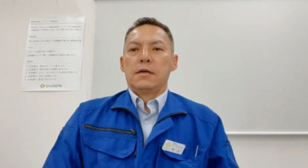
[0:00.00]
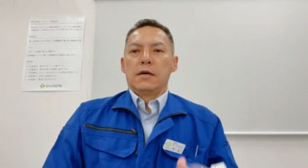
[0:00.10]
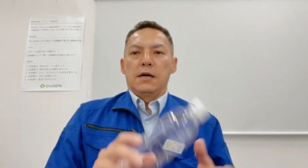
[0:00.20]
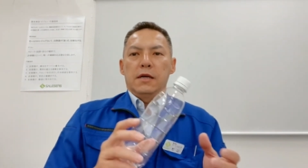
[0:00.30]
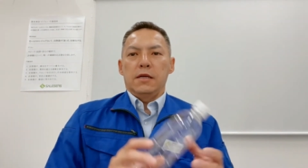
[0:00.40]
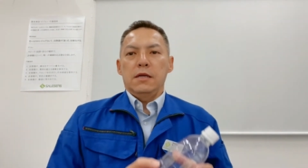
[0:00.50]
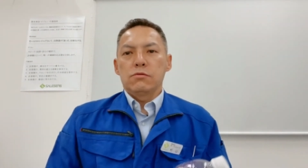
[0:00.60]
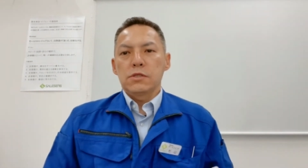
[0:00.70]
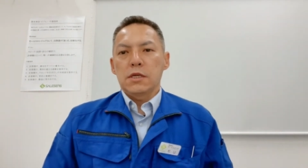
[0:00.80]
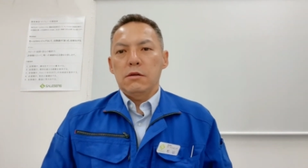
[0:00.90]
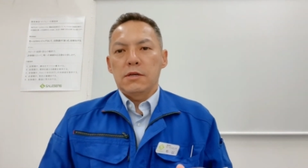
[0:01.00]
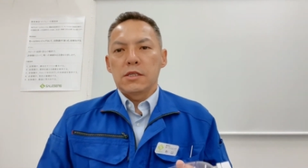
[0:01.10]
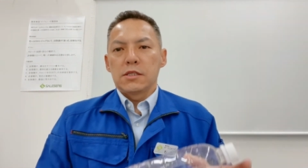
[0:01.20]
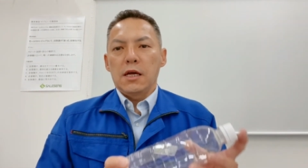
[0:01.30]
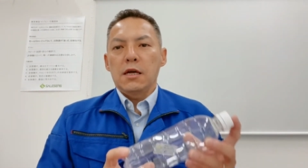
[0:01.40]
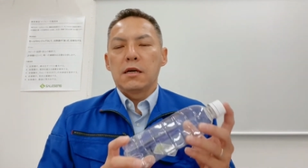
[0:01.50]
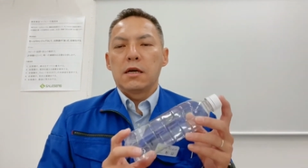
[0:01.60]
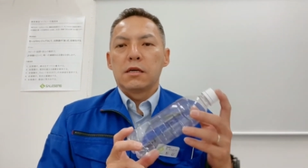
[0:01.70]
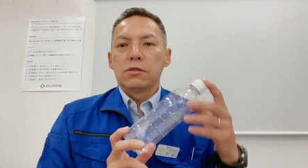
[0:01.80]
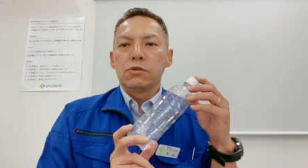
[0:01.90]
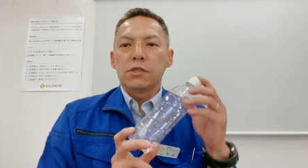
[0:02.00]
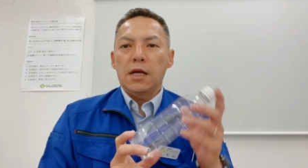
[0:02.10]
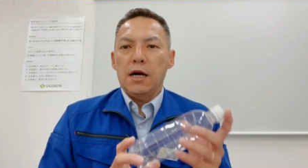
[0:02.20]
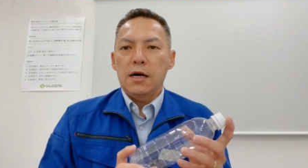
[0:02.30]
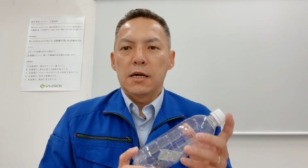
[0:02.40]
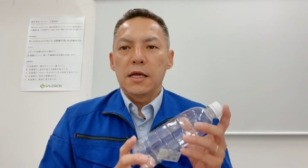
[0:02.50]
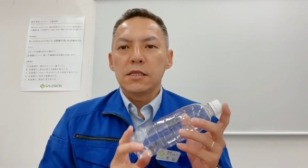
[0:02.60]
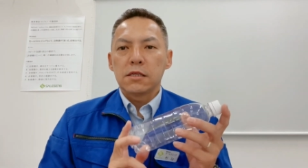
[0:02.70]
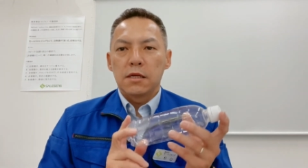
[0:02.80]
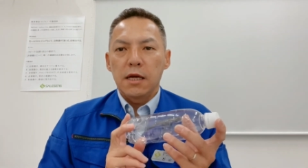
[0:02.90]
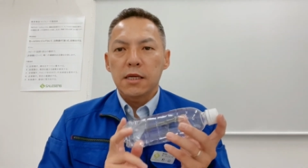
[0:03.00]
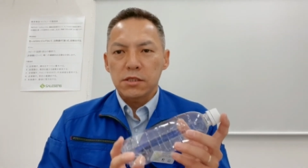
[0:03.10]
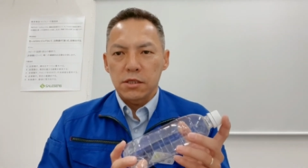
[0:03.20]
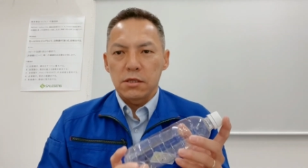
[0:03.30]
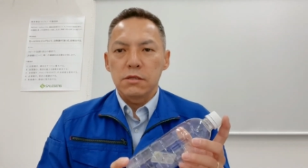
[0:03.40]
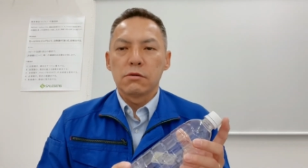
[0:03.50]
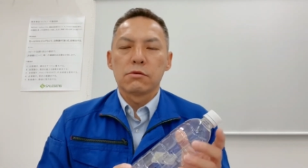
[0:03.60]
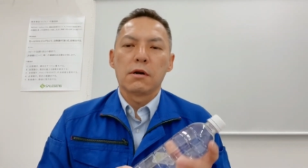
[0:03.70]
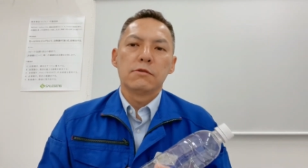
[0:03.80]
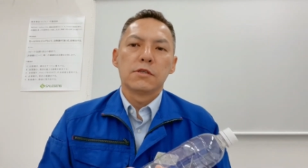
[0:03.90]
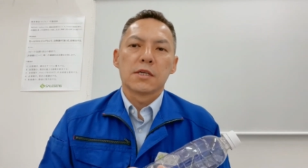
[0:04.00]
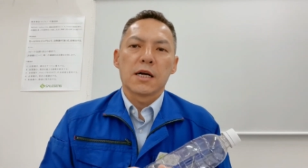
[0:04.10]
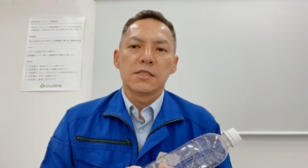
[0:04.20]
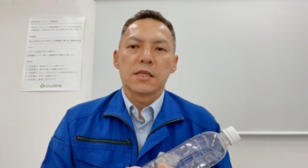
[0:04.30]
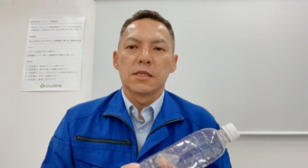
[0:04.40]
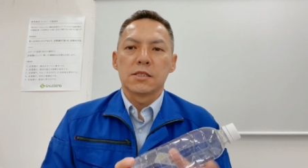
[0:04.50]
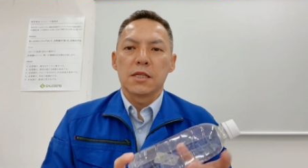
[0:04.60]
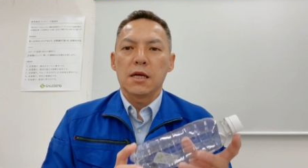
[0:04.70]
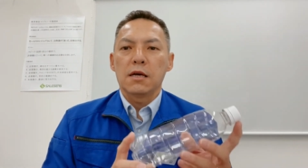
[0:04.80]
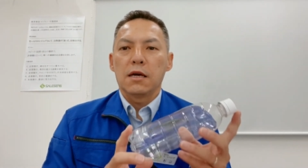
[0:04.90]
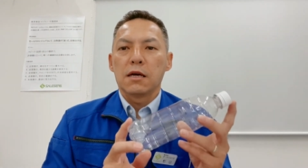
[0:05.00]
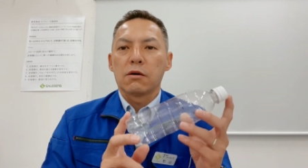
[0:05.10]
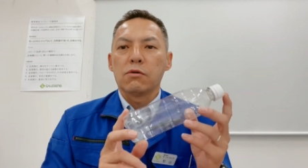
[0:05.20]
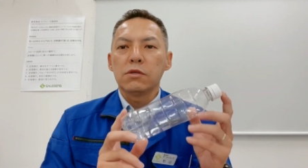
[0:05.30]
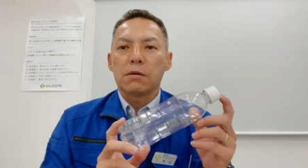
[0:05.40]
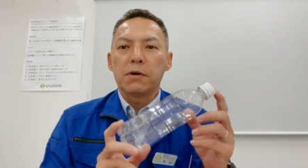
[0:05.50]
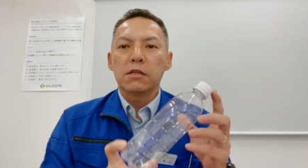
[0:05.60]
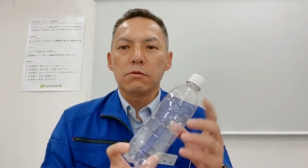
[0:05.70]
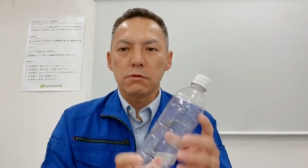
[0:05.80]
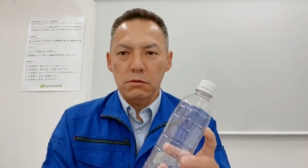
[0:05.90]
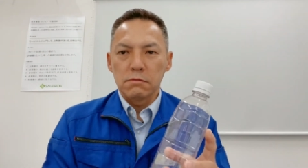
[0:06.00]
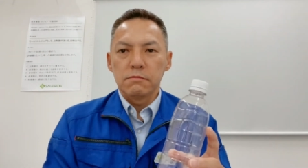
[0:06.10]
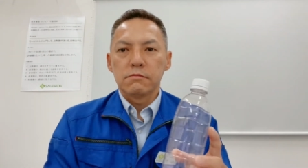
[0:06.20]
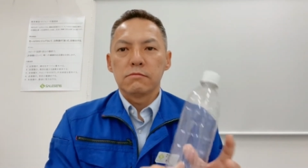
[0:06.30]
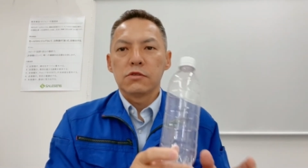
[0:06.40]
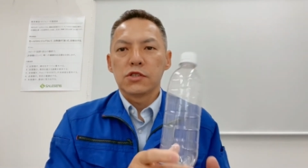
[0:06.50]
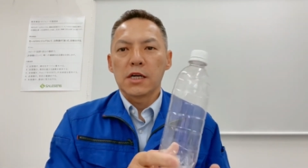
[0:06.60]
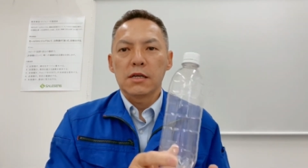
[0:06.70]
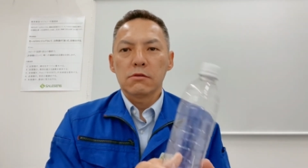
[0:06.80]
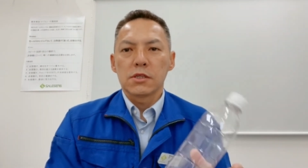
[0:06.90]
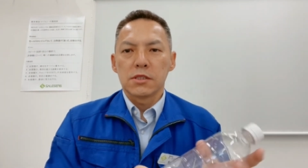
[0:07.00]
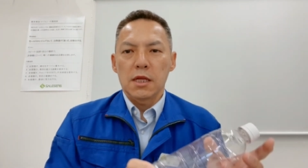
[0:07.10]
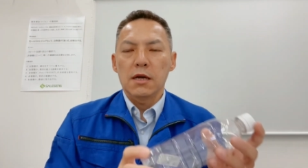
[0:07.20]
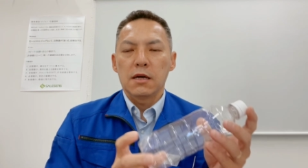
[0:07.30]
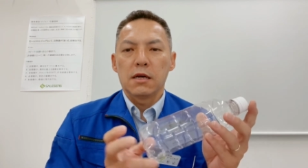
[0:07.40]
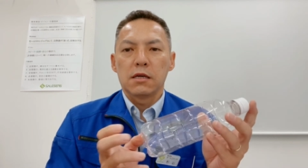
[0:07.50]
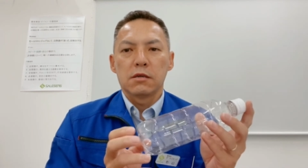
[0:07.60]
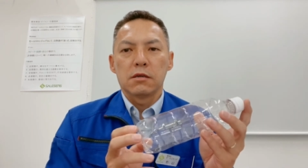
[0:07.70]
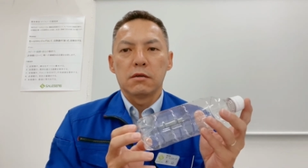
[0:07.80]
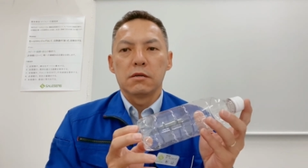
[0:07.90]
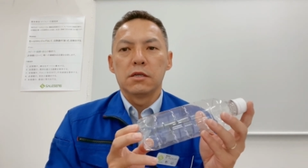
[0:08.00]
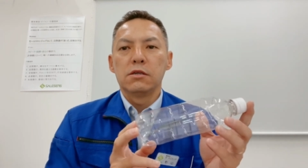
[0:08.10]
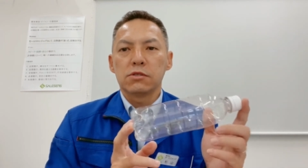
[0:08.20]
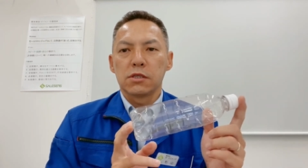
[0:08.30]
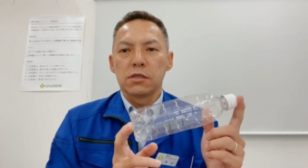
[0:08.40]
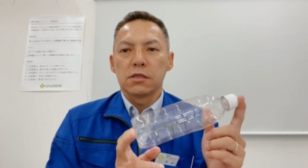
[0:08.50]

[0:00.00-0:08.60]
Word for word: はい、え当社ではですね、えそうした冷却水のトラブルに関してですね、えこういったペットボトルもう市販のですね、えー、飲料水